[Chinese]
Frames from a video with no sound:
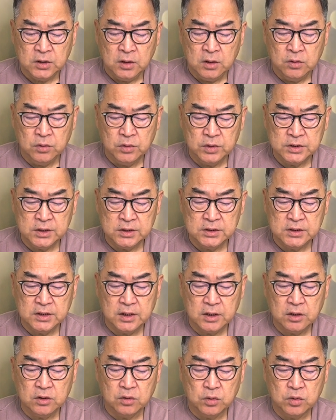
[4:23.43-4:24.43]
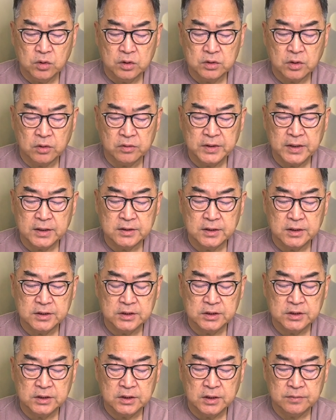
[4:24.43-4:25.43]
我自己也有过同样的
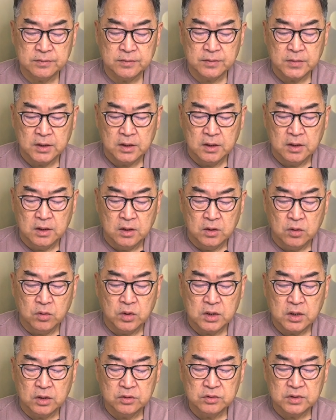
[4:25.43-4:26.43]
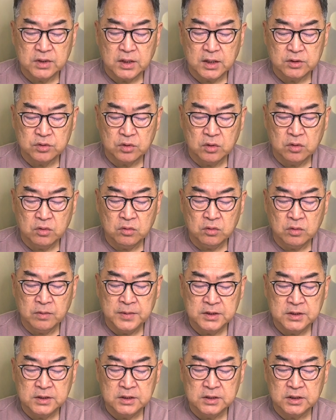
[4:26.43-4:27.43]
经验。我告诉他说：“我
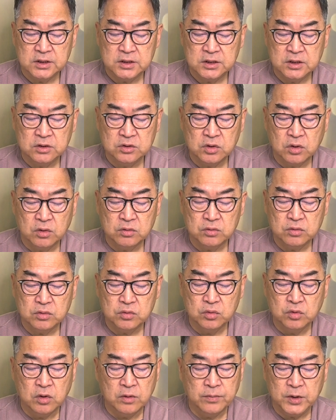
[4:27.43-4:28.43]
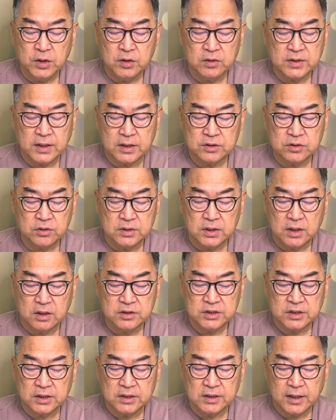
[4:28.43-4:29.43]
们自己心中如果没有感受到
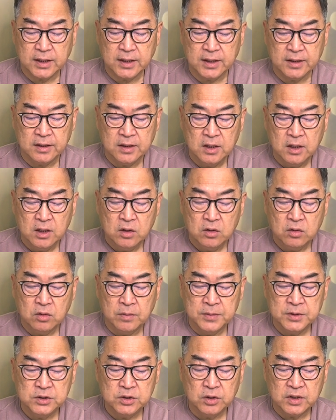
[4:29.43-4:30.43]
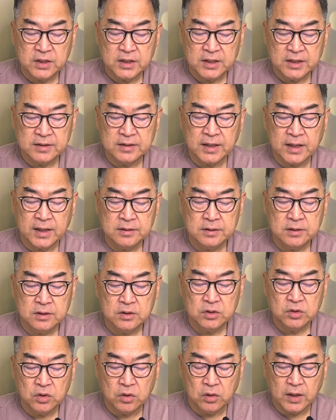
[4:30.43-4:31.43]
神的爱，我们就很难
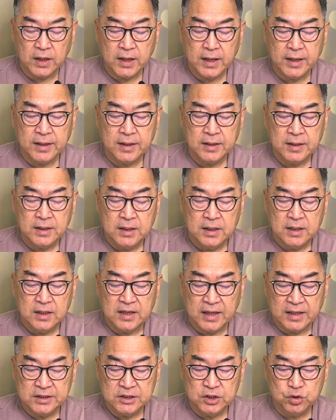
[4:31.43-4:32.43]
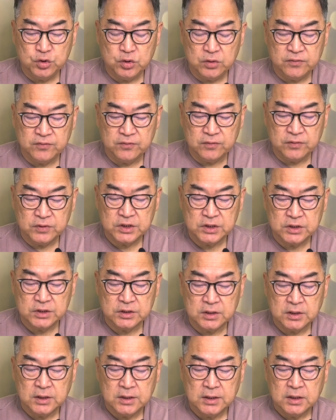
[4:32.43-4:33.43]
有爱来继续服
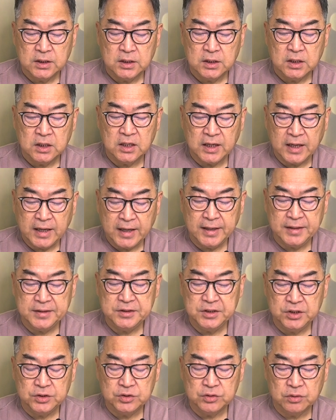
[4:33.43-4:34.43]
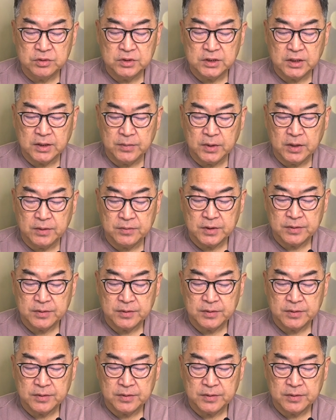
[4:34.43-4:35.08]
侍和爱弟兄姐妹，